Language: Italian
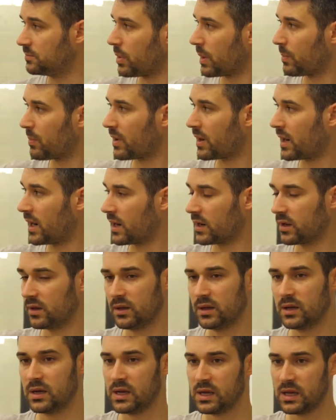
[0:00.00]

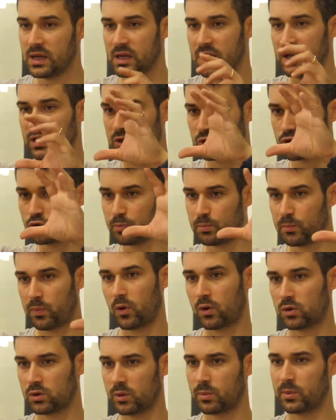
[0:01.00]
preparare il
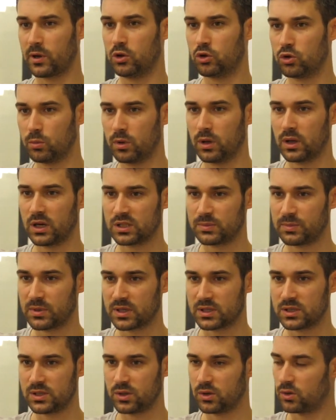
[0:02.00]
supporto per il tubo
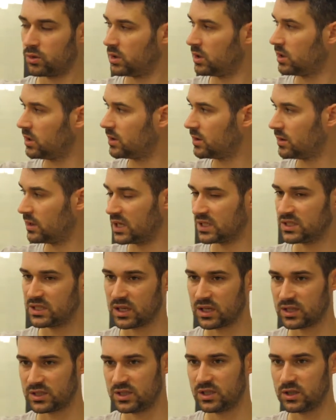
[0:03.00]
dell'aspirazione della
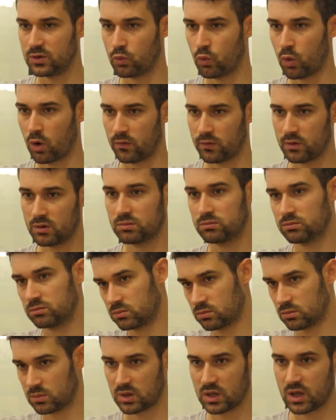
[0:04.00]
eh. CNC nuova.
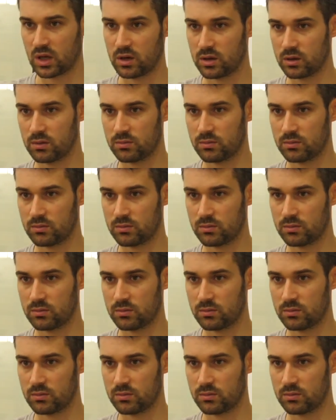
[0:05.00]
Che è lì.